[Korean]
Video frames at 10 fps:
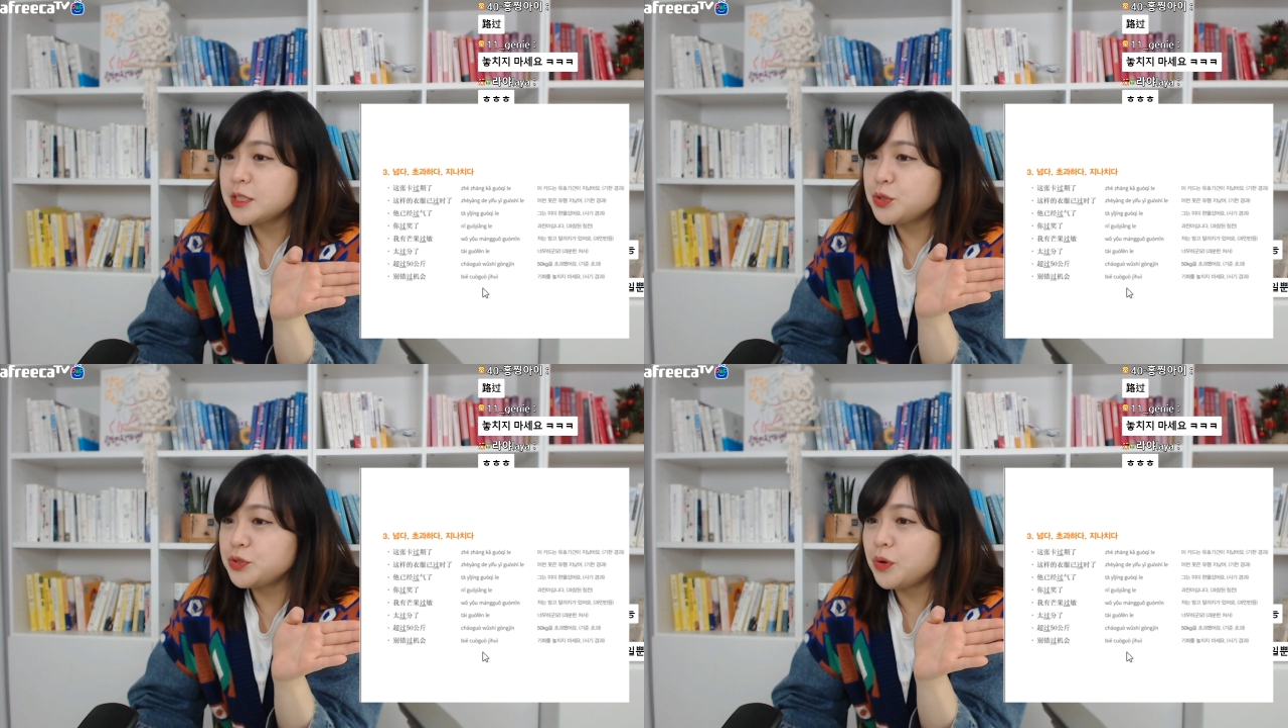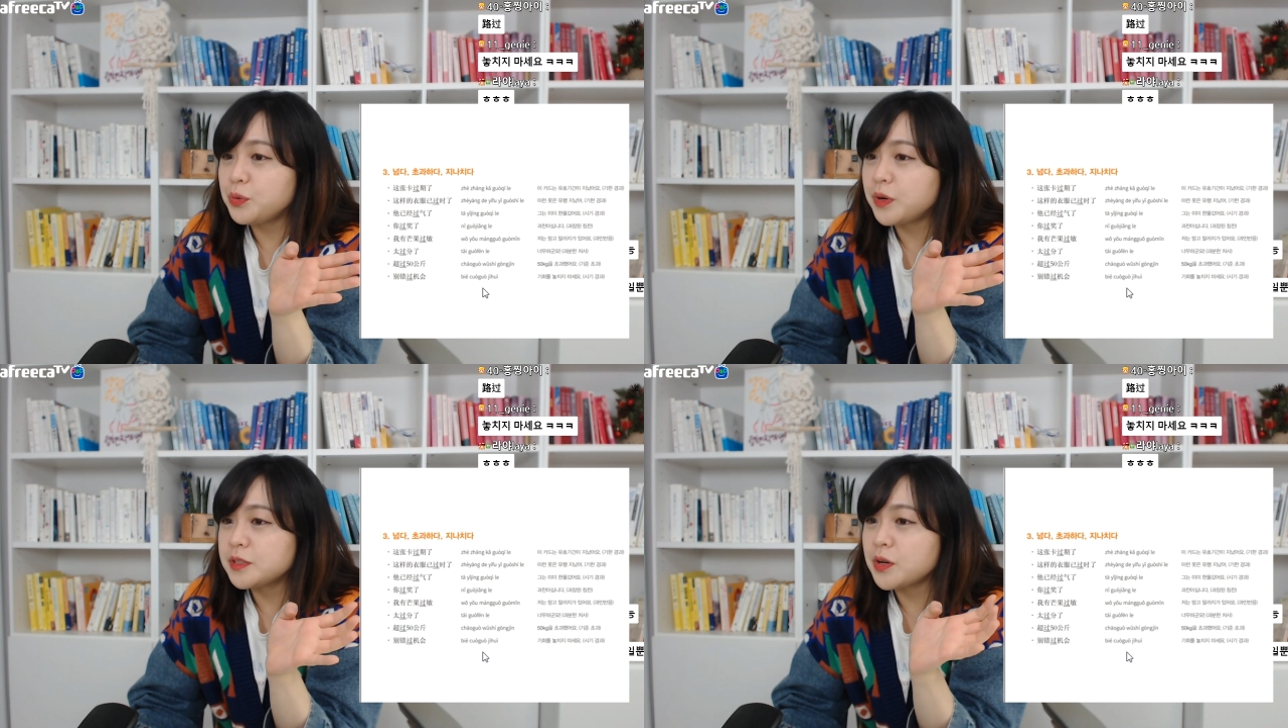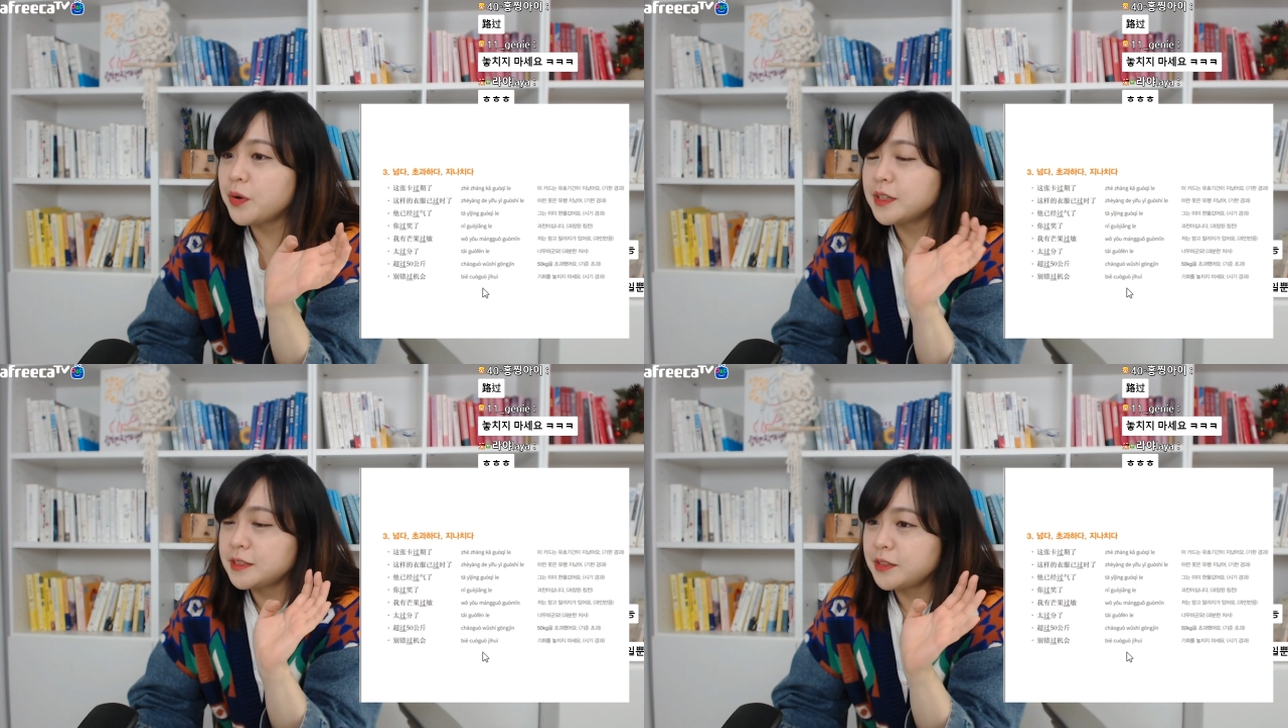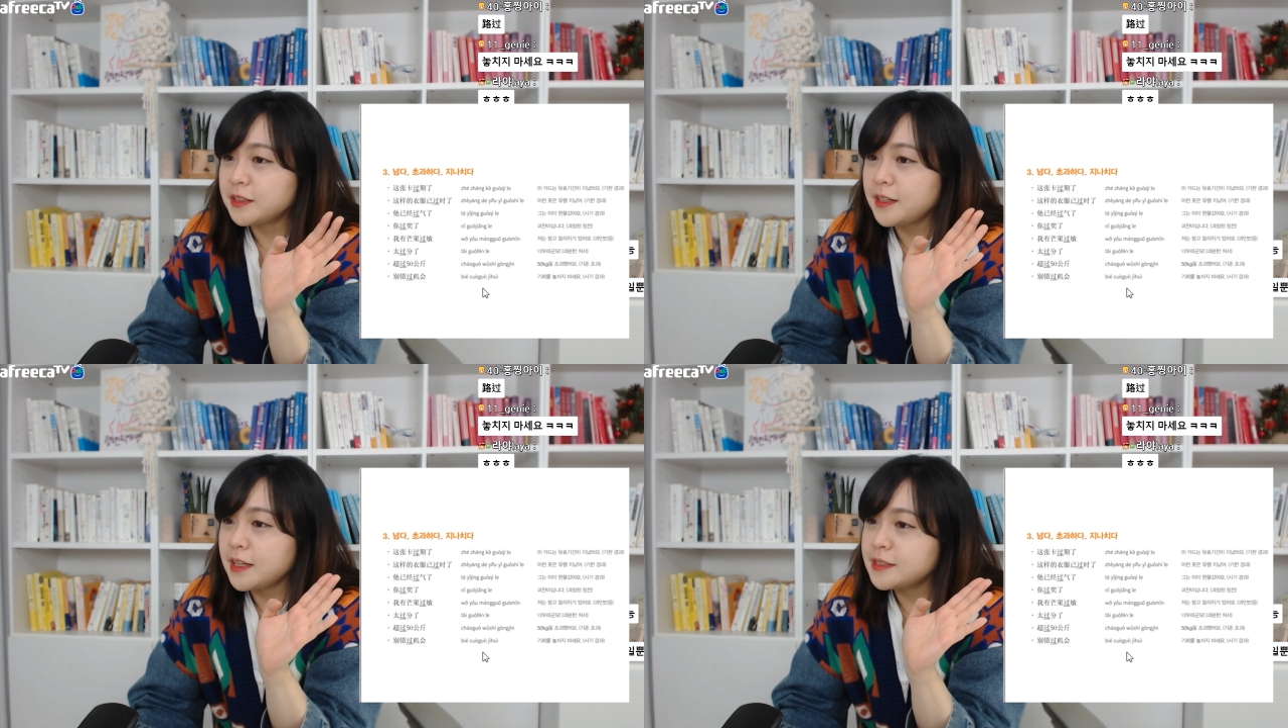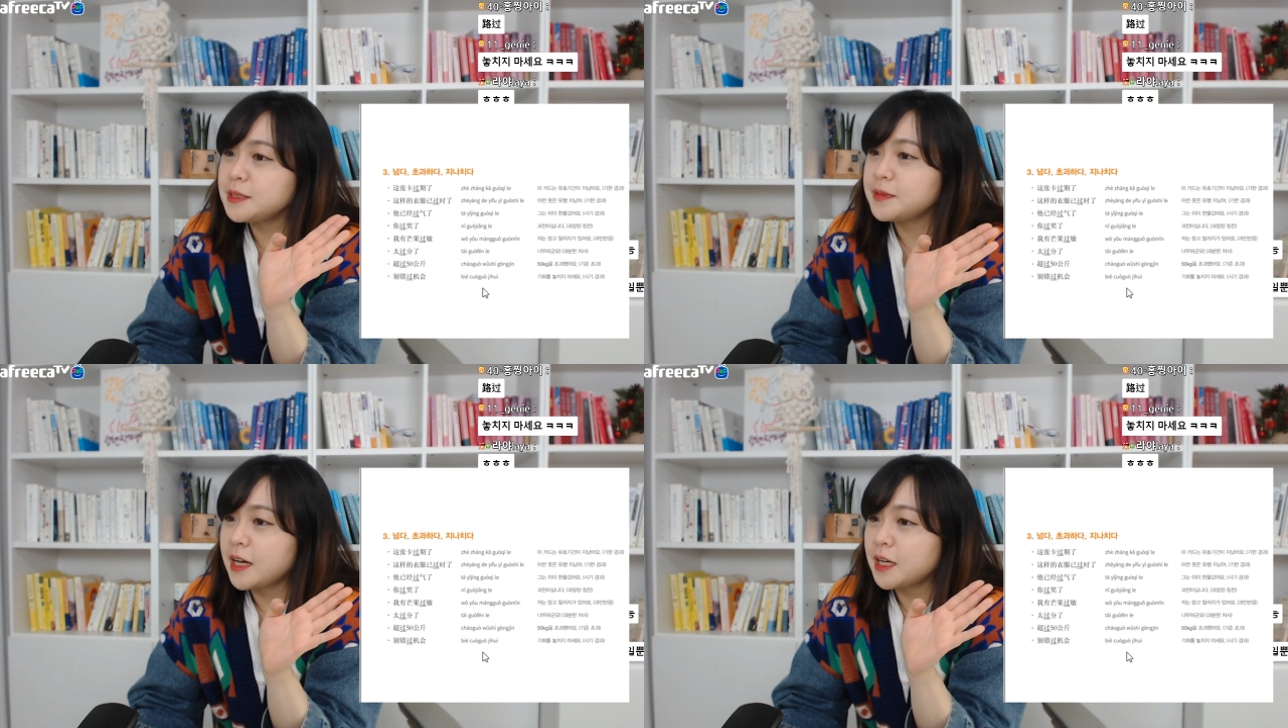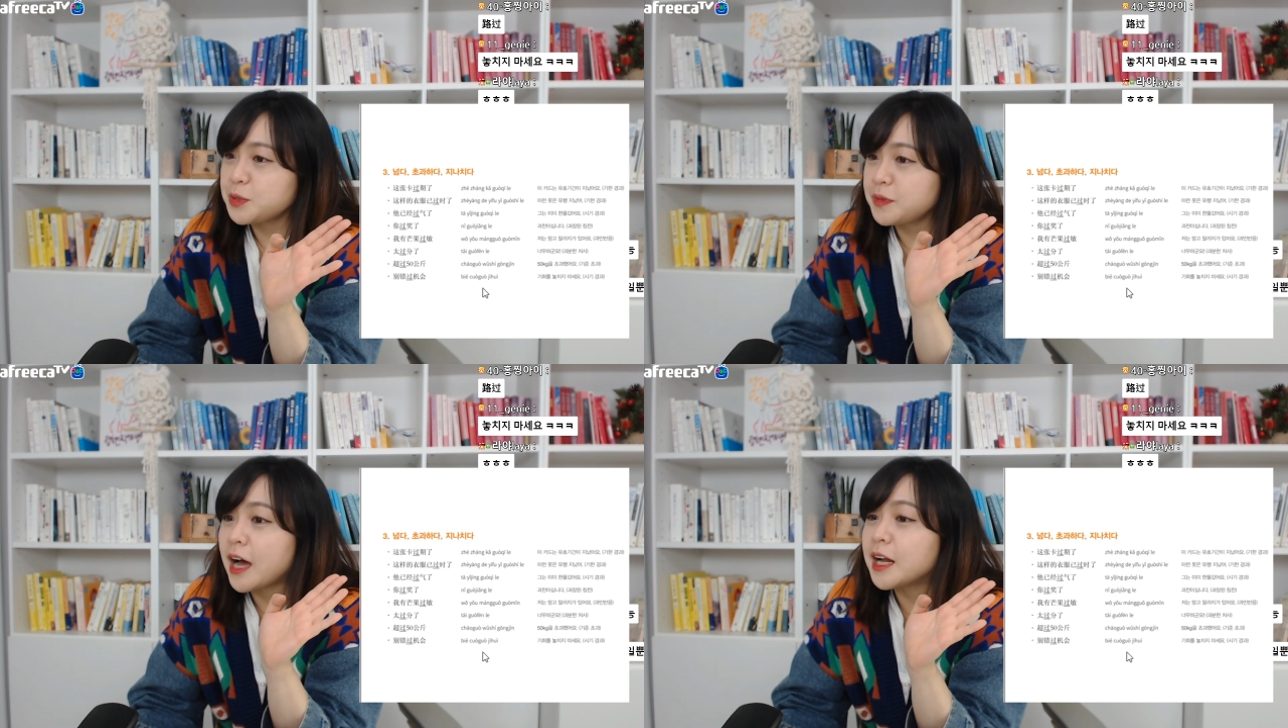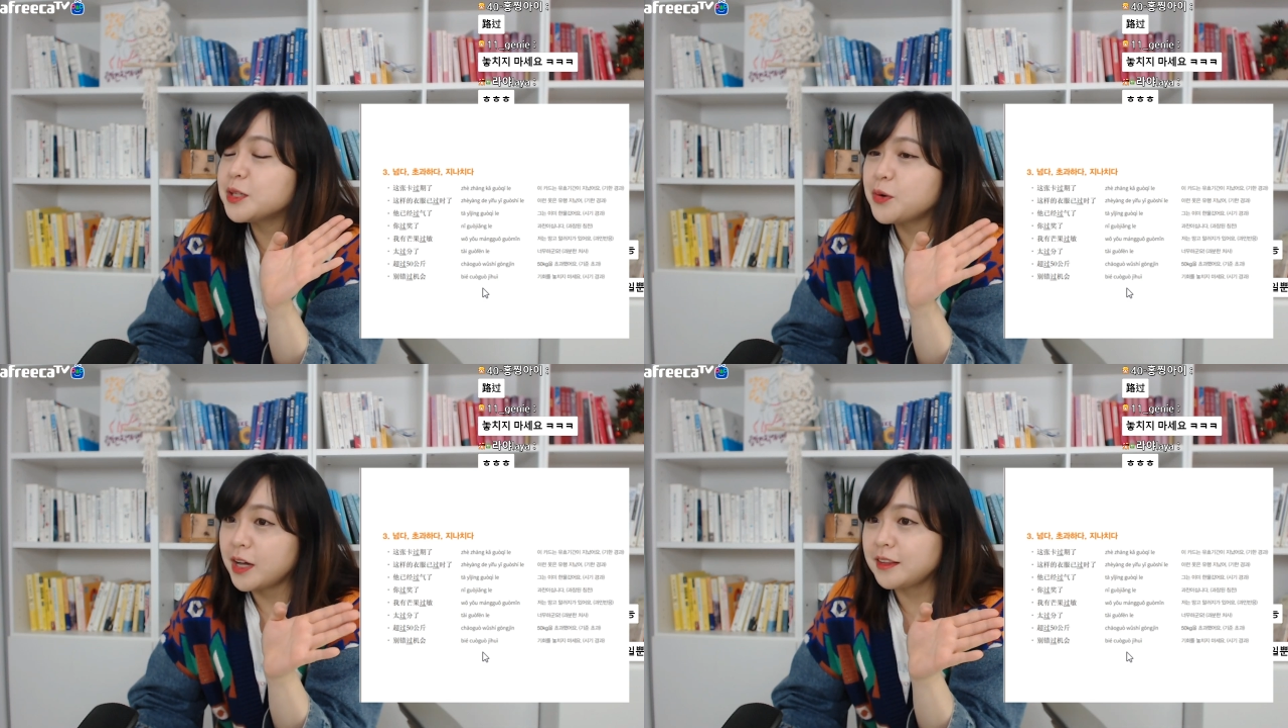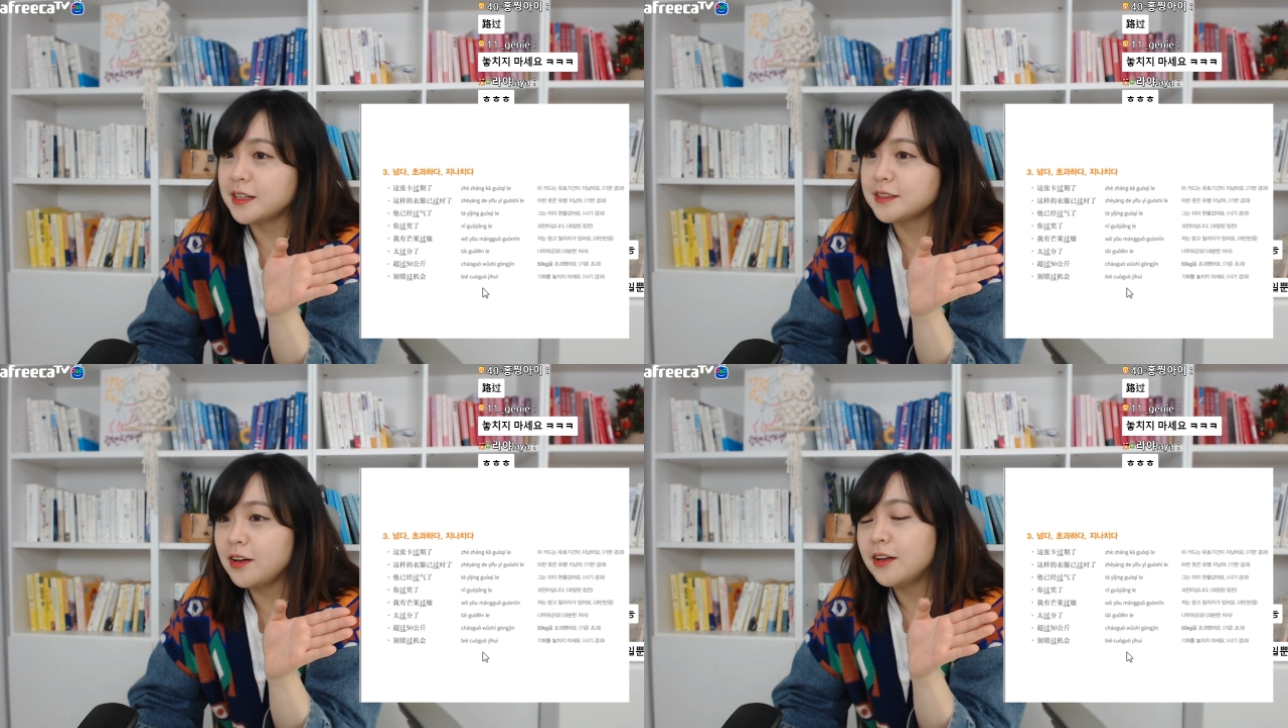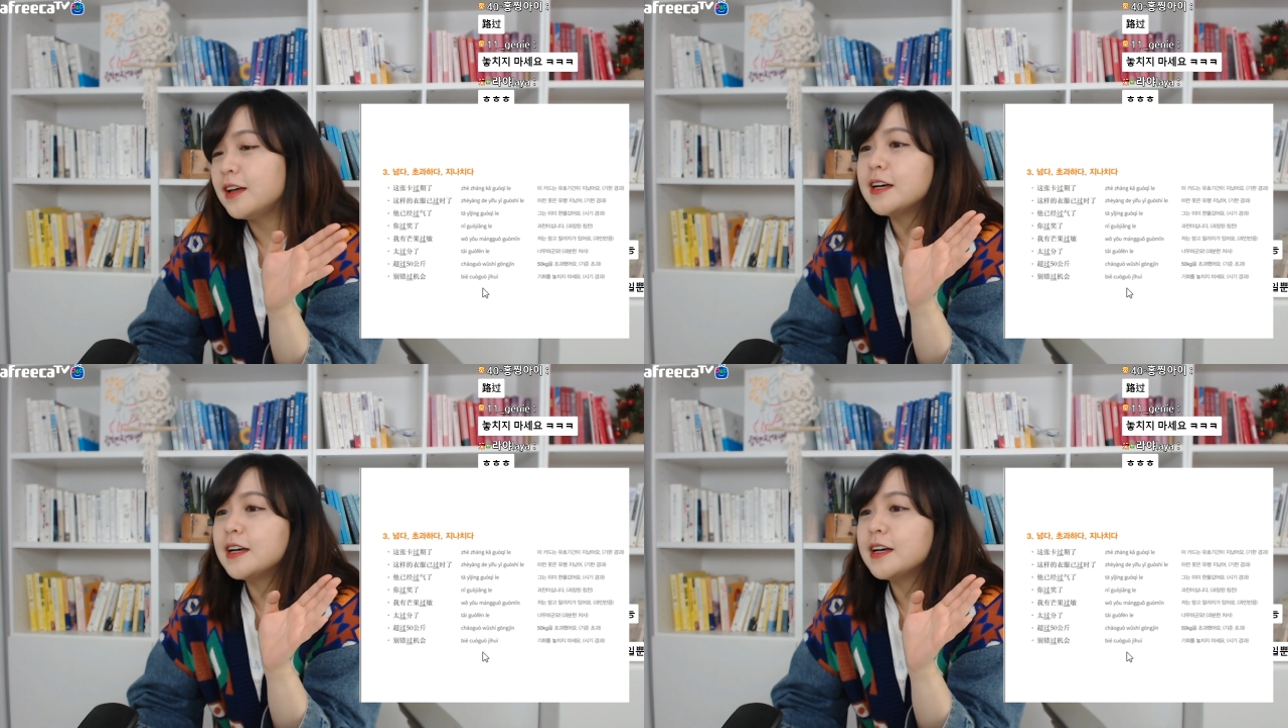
추어 구어를 적어놨었는데 지금 생각과 좀 다른 것 같아서